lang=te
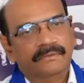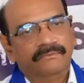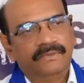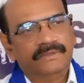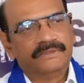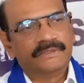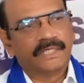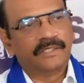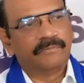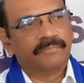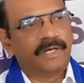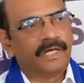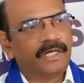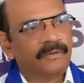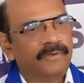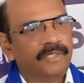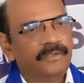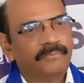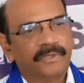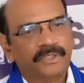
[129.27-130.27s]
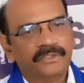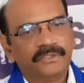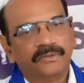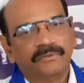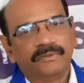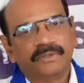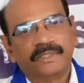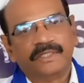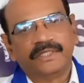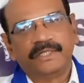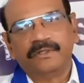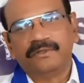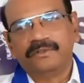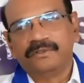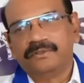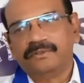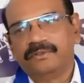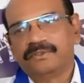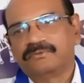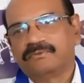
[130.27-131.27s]
విశాఖ పార్లమెంట్ పరిధిలో ఉన్నటువంటి ఏడు
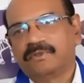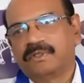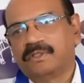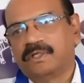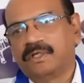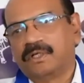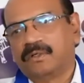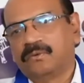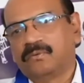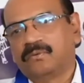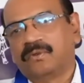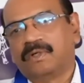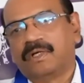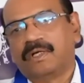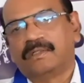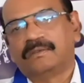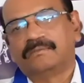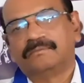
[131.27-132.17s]
నియోజకవర్గాల్లో కూడా